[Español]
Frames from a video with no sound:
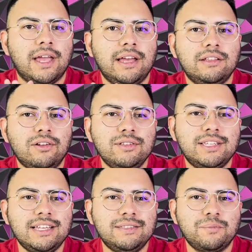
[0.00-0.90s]

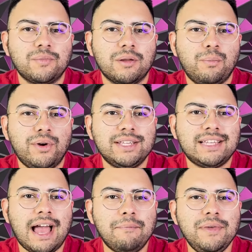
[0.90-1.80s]
Entonces,
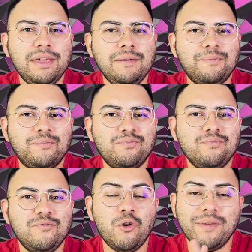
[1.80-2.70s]
pues a mí
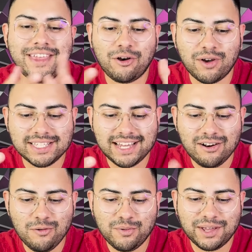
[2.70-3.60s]
no me dejó
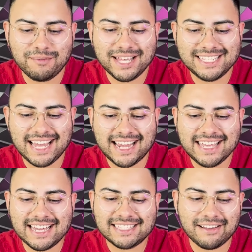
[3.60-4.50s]
hacerlo porque me decía que
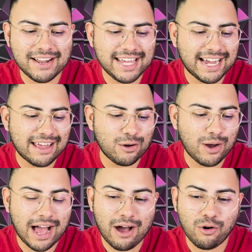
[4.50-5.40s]
ya estaba ligado a,